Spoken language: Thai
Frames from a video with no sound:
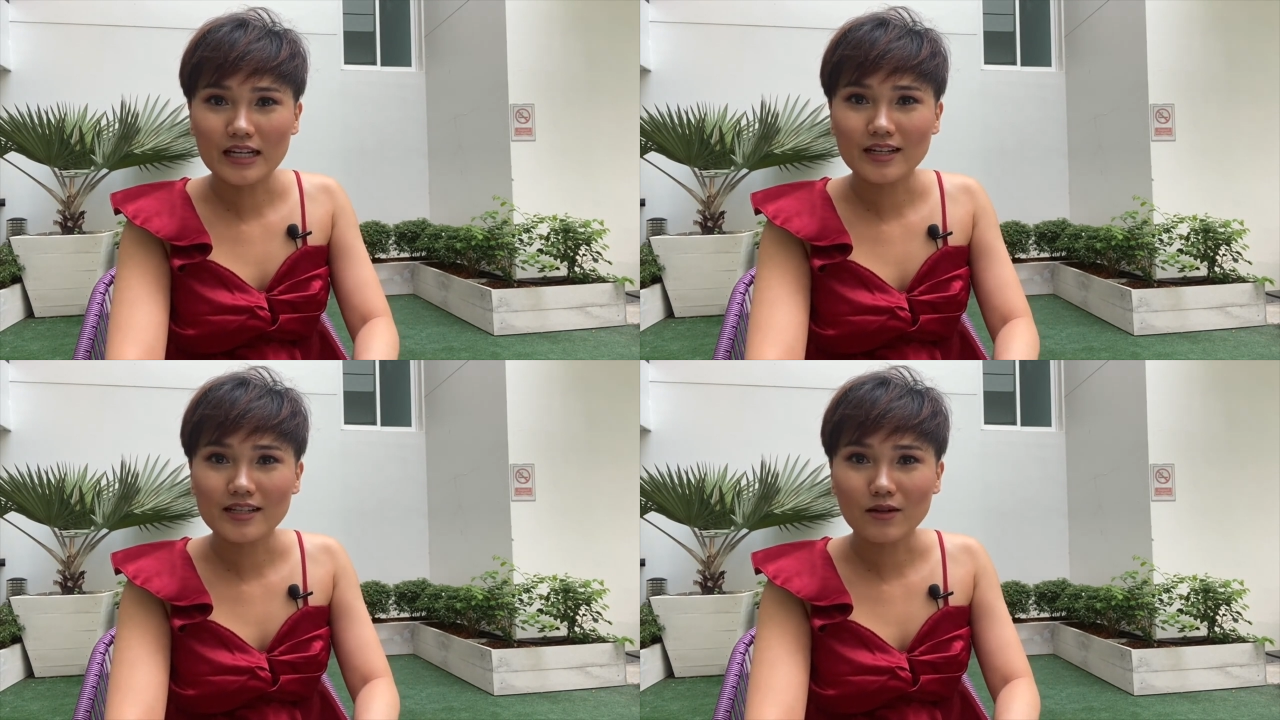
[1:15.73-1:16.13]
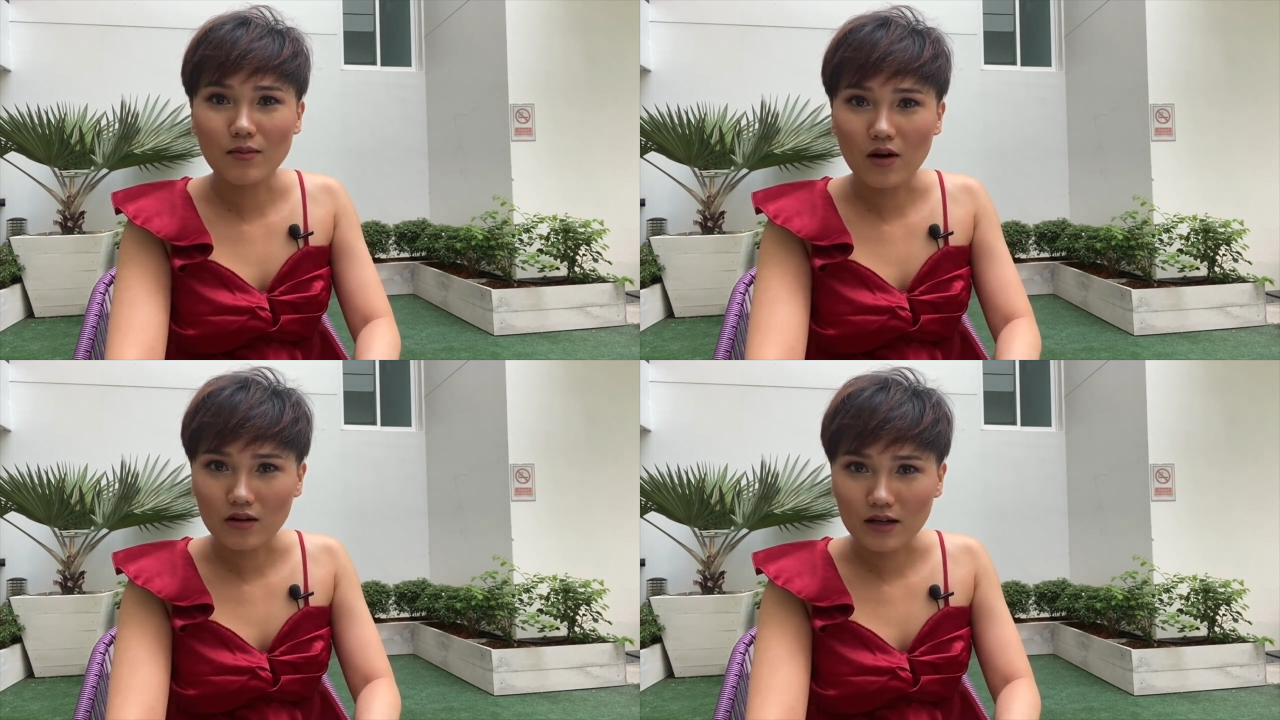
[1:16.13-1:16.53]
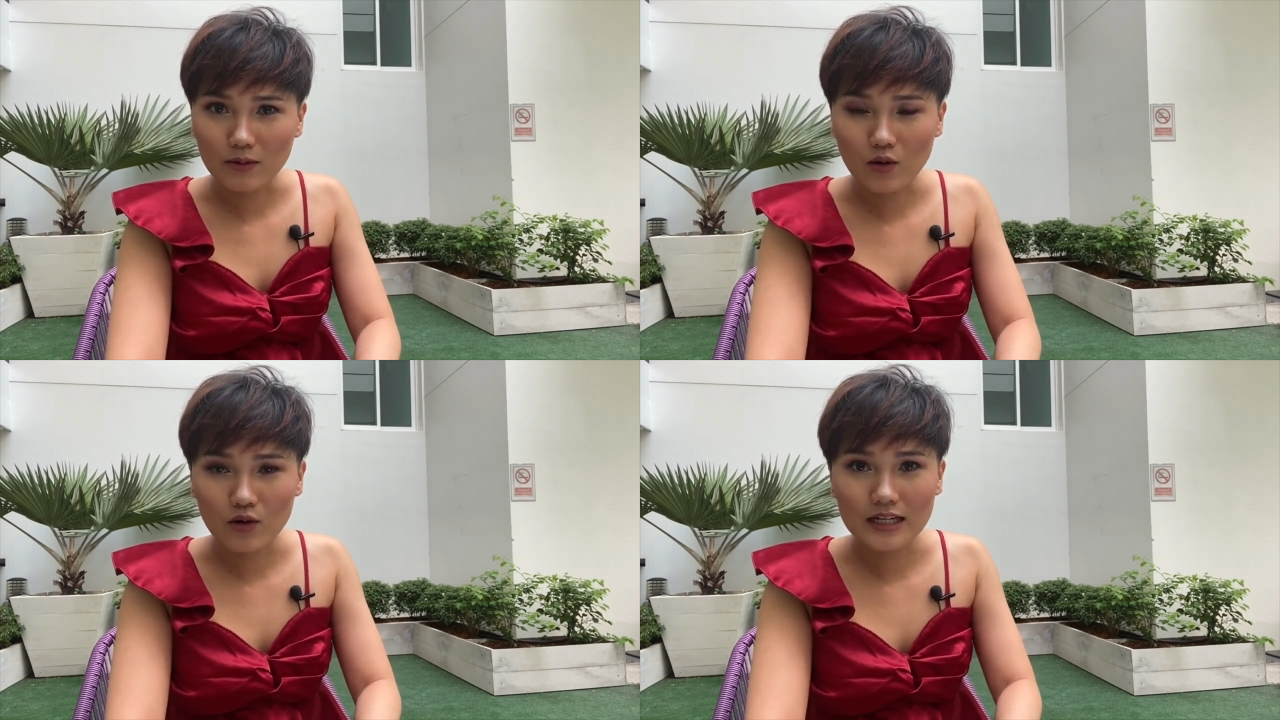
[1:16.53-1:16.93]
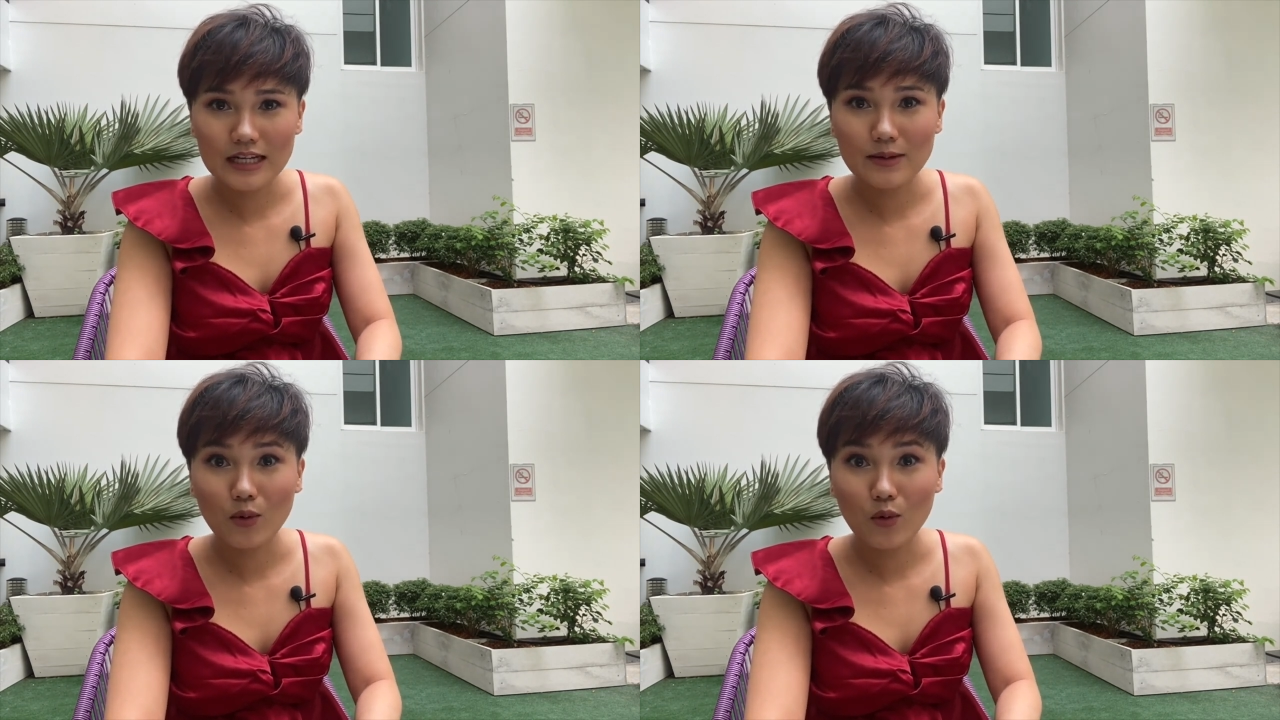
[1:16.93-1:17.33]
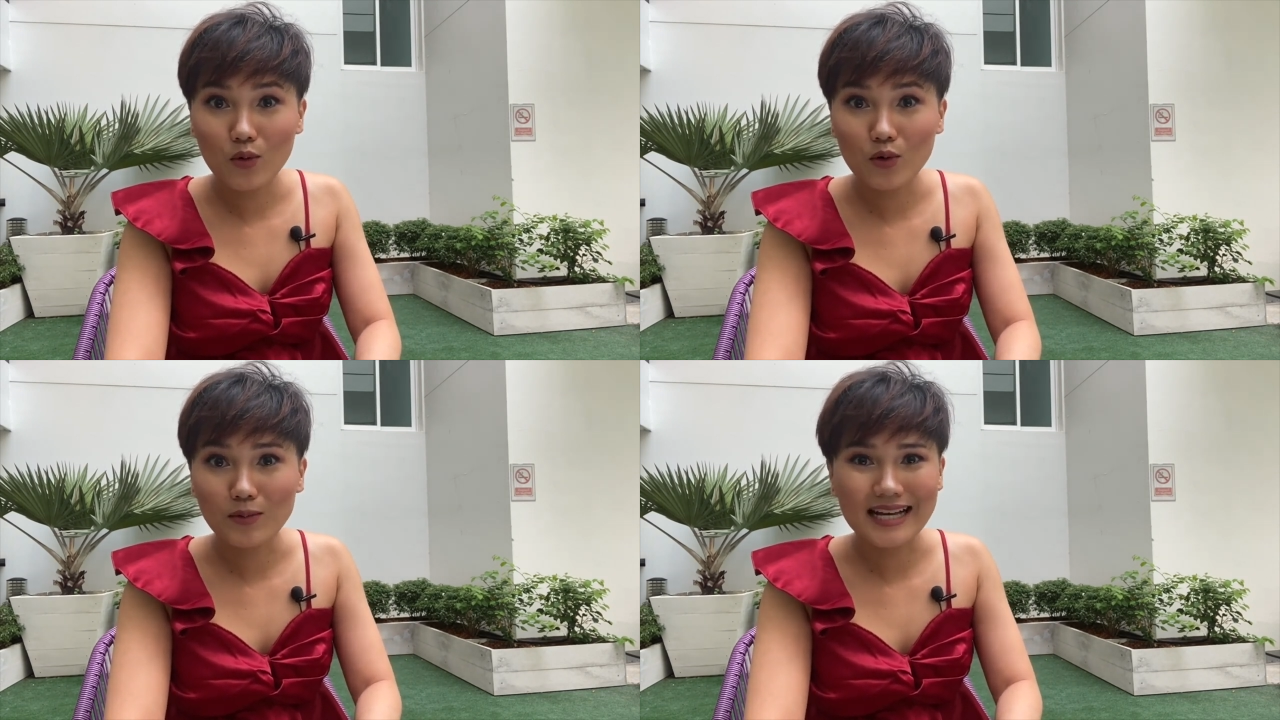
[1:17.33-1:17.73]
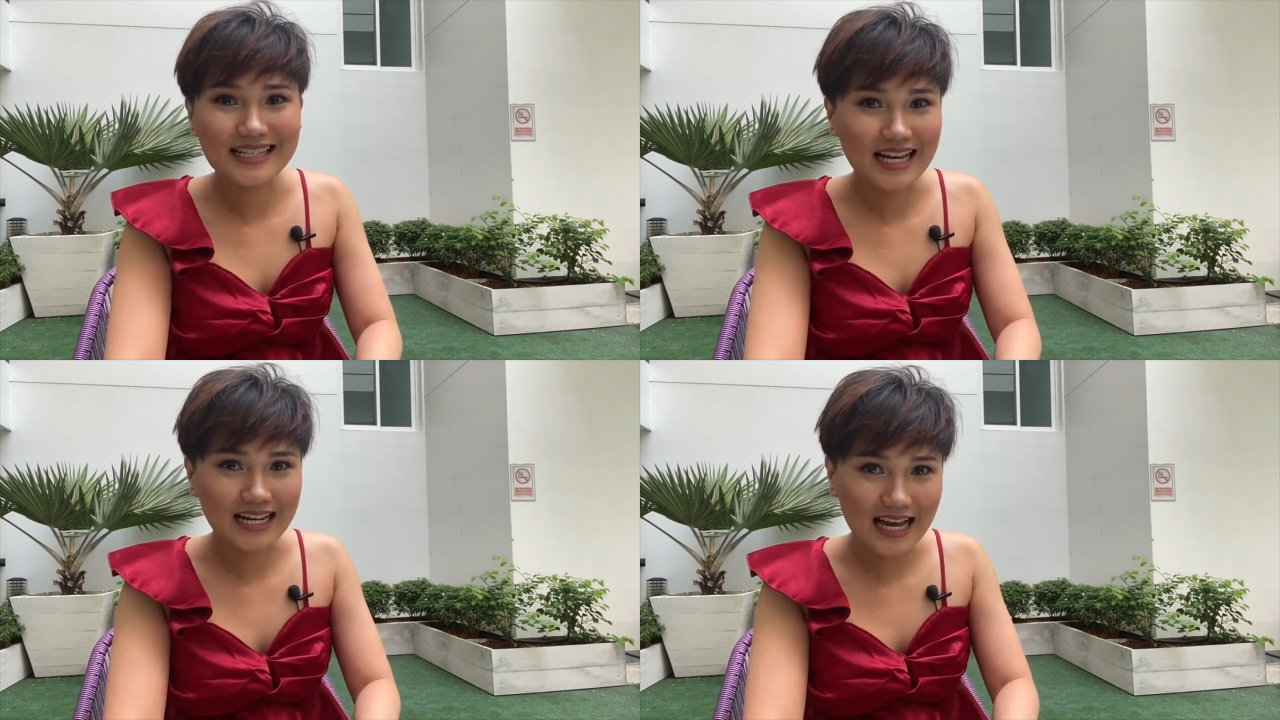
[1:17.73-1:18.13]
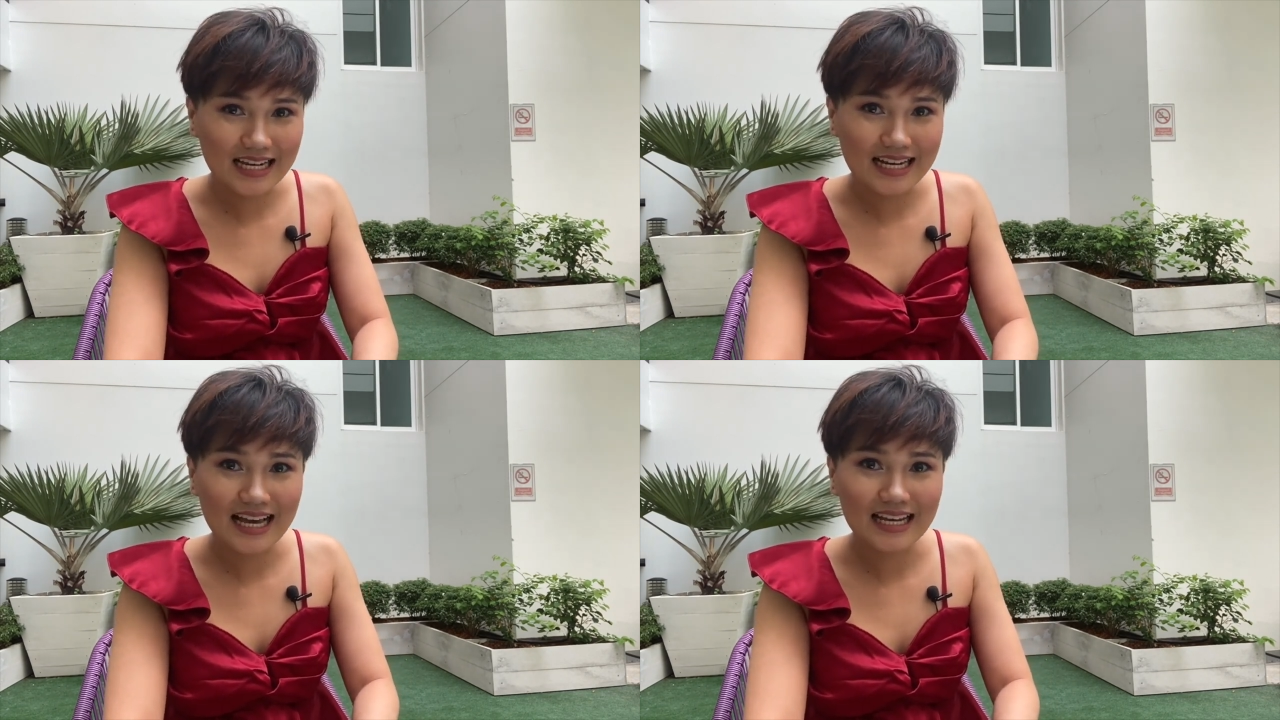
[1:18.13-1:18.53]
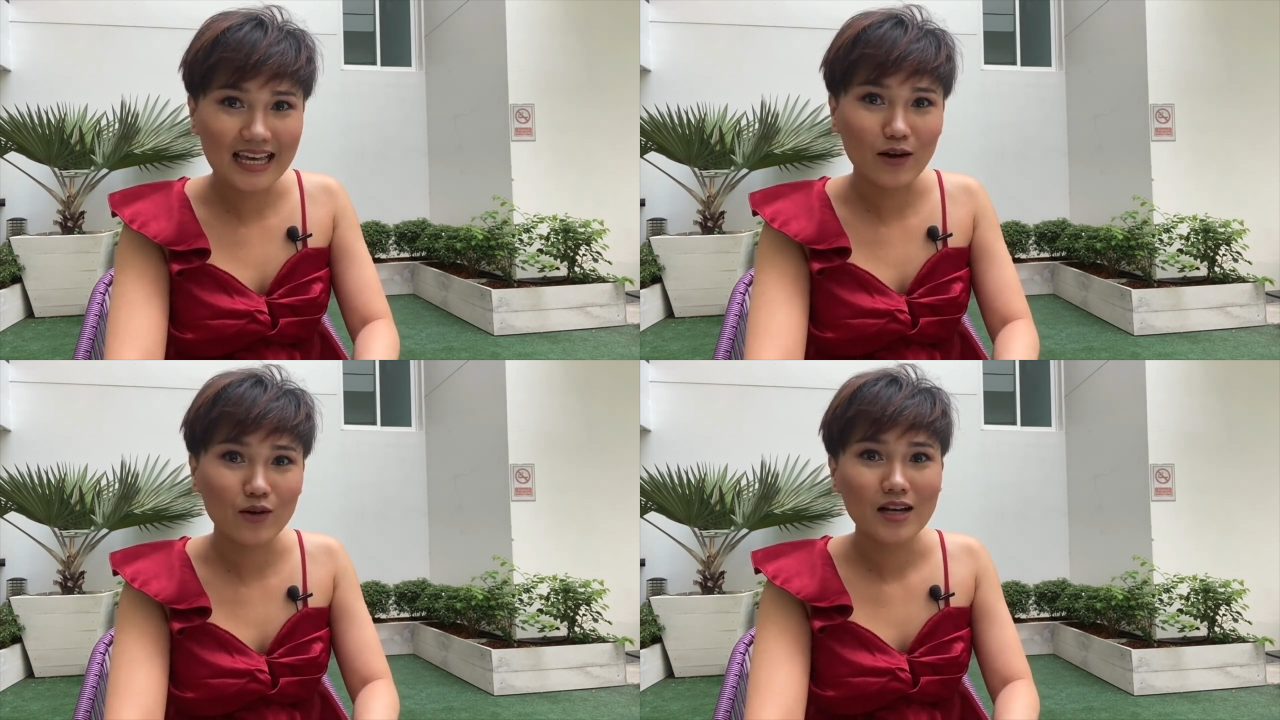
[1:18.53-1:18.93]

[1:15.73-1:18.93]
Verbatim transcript: ก็จะเหมาะกับคนที่พูดภาษาไทยได้แล้ว